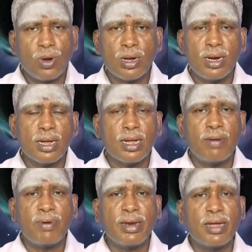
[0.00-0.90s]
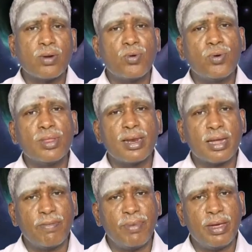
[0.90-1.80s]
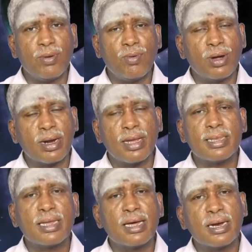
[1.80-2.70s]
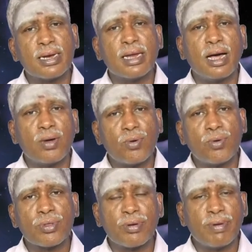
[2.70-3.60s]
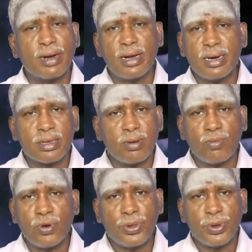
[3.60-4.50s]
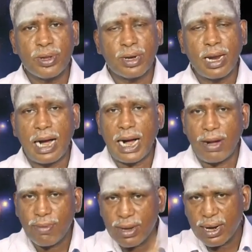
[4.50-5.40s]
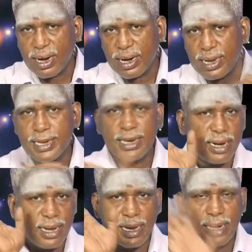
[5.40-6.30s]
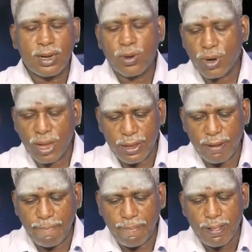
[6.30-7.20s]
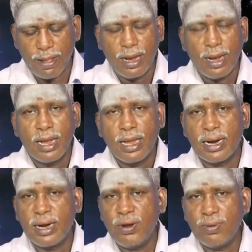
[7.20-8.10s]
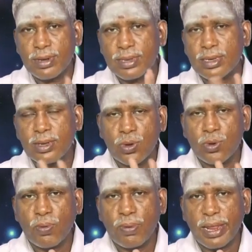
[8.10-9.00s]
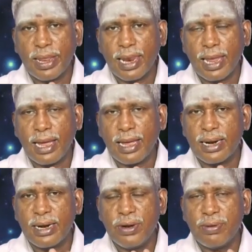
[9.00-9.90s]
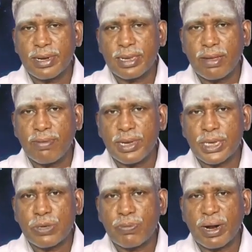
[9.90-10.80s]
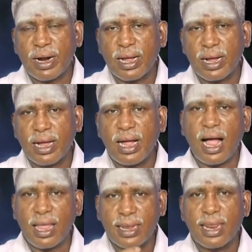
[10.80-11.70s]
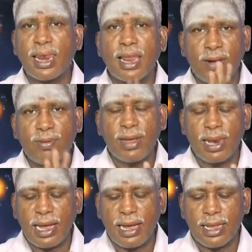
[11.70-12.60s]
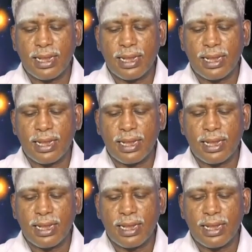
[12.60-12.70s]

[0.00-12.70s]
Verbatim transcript: உங்களுக்கு அப்படின்னா கூடுதல் கம்மி உங்கள் ராசிக்காரர் யாரோ ஒருத்தர் வேணால் எடுத்தோம் முடித்தோன்னு இருக்கலாம் அவங்கள நினச்சிக்கிட்டு நீங்கள் இருக்கக்கூடாது ரெண்டு வருஷத்துக்கு குரு பலன் இல்லை ரெண்டு வருஷத்தை வேஸ்ட்டு பண்ணுனாக்கா அது நல்லாவும் இல்லை